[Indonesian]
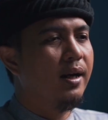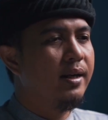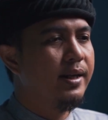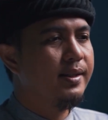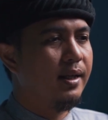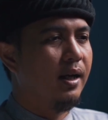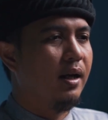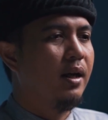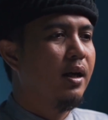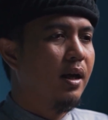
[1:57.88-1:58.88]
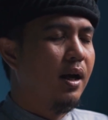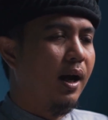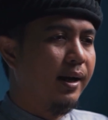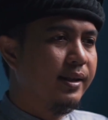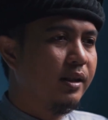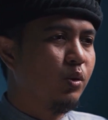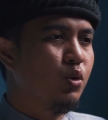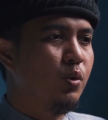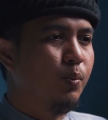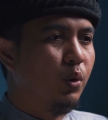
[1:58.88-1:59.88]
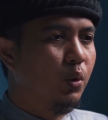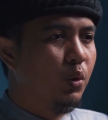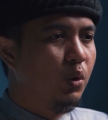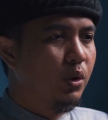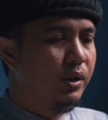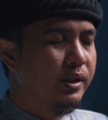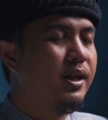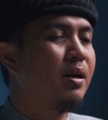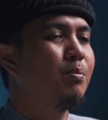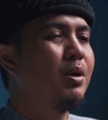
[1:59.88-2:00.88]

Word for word: An-Nisa ayat 70 yang